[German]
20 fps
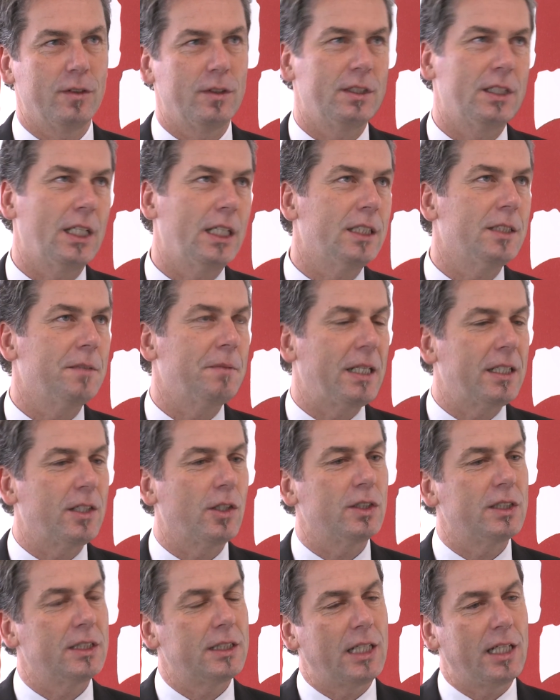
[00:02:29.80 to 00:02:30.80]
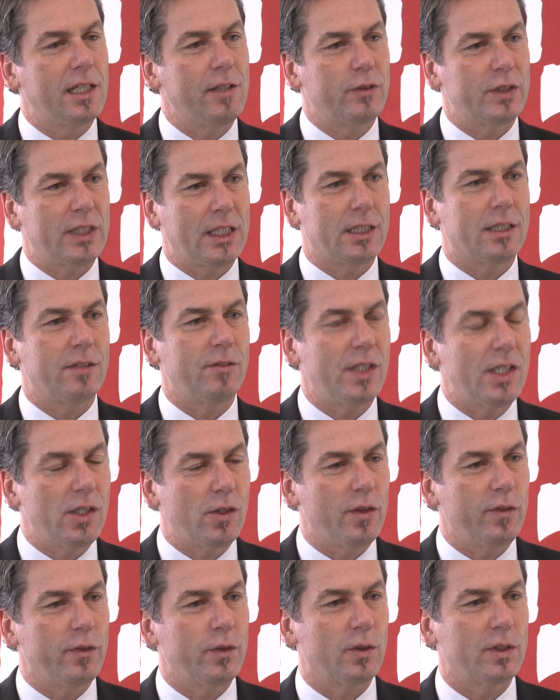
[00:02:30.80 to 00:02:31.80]
seit 2011, seit der
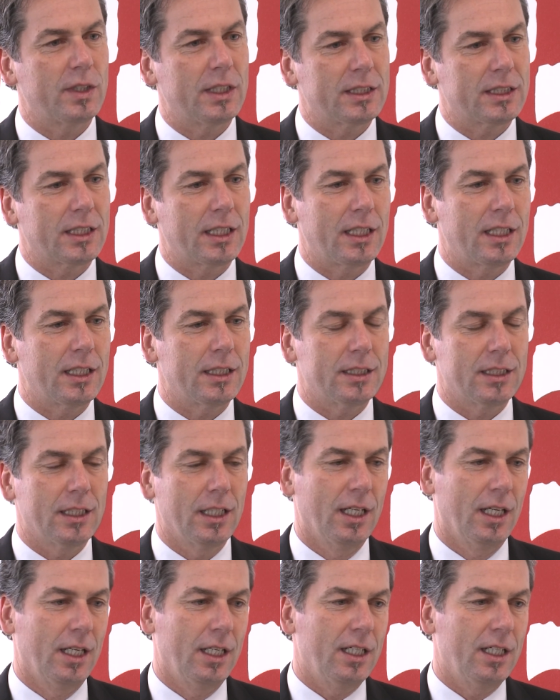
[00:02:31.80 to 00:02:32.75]
Wiedereröffnung des Ringes,